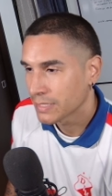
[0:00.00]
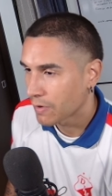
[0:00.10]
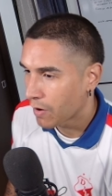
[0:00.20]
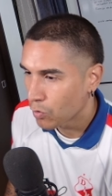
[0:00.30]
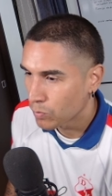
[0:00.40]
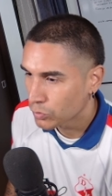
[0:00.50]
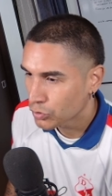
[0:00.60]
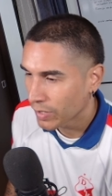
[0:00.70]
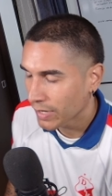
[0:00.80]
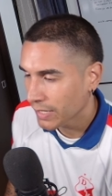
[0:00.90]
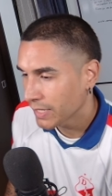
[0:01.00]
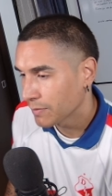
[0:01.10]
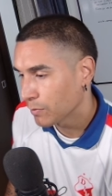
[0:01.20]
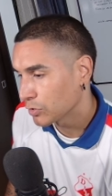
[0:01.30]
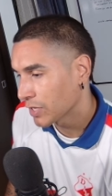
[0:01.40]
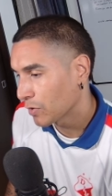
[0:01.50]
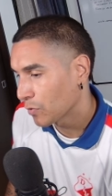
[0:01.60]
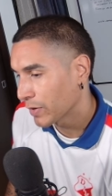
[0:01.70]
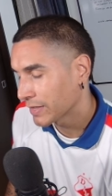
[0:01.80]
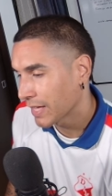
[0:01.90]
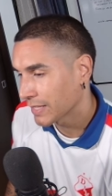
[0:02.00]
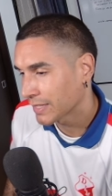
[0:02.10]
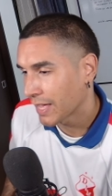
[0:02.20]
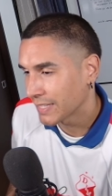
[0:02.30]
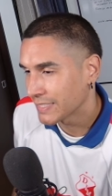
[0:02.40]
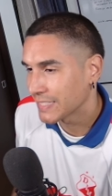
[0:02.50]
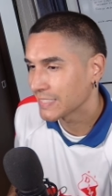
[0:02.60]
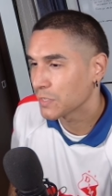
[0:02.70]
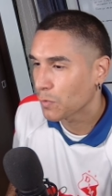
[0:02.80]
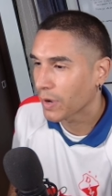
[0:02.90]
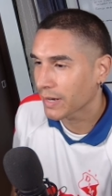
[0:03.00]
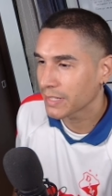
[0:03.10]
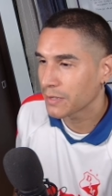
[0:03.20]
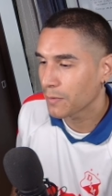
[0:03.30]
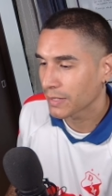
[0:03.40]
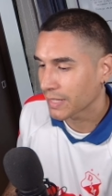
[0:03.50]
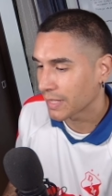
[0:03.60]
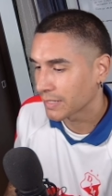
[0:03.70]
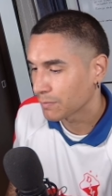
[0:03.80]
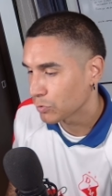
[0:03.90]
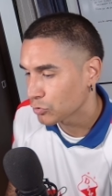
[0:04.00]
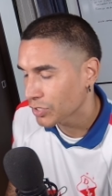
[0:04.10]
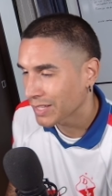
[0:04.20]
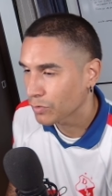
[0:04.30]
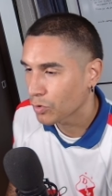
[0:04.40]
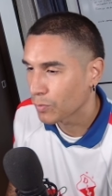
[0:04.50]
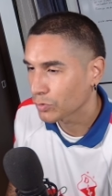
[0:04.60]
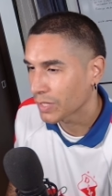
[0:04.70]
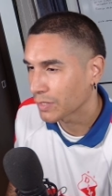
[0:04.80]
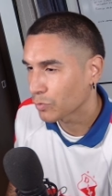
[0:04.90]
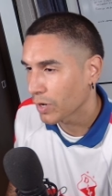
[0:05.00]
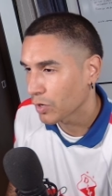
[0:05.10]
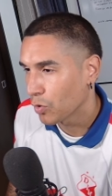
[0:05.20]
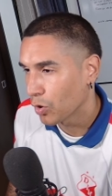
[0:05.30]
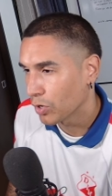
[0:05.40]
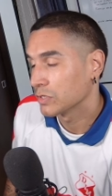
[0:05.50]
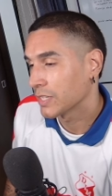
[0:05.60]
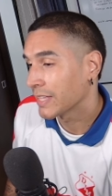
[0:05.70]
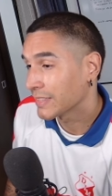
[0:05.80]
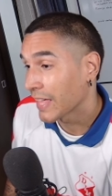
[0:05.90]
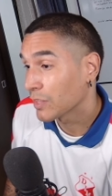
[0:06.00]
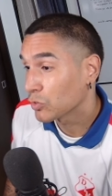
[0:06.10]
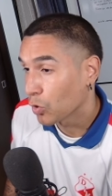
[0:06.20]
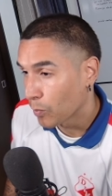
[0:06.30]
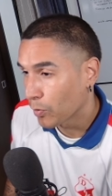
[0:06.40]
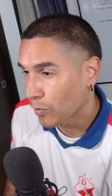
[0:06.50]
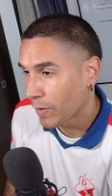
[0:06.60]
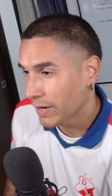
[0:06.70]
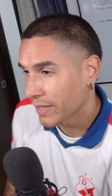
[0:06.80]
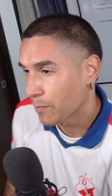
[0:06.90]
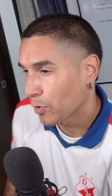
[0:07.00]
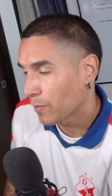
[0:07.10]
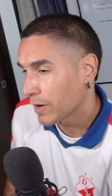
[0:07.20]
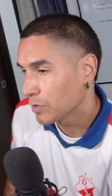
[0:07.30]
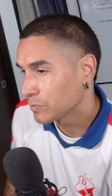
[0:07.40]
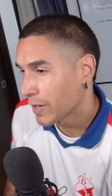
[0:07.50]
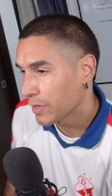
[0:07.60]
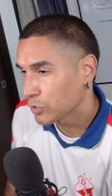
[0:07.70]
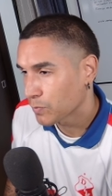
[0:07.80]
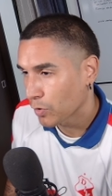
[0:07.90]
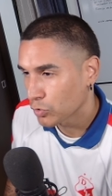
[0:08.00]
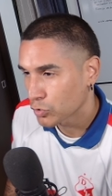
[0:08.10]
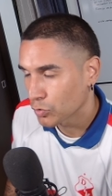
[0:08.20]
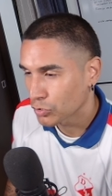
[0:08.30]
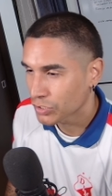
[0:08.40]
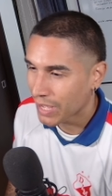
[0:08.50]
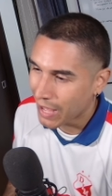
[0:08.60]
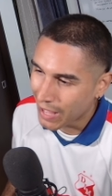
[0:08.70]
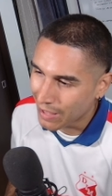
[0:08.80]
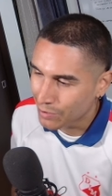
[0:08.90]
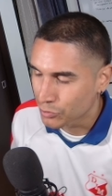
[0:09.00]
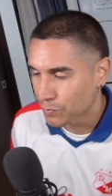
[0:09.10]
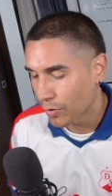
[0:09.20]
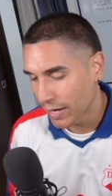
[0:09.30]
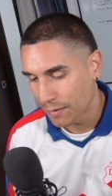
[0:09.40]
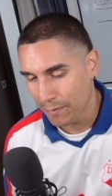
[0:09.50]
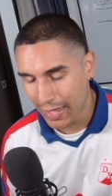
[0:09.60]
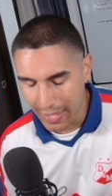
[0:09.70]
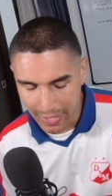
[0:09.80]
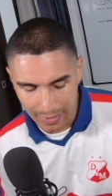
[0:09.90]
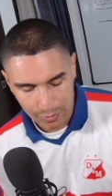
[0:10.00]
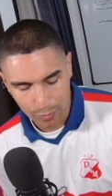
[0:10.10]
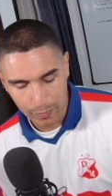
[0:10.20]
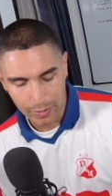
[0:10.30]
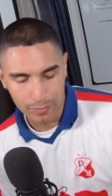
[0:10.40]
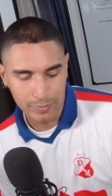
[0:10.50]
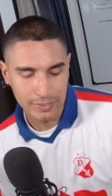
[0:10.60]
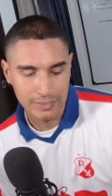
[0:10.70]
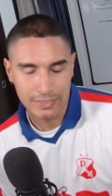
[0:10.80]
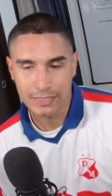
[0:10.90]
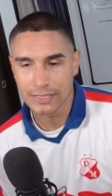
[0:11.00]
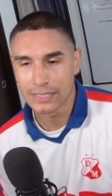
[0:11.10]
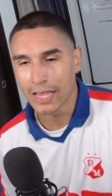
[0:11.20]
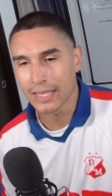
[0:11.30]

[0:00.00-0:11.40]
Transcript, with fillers: se bajó mucho el ritmo, ya no fue tan tan incisivo arriba, tan buscando como tanto el gol. Se intentó por, de, por varios medios, por los costados, por el medio, pero pues ya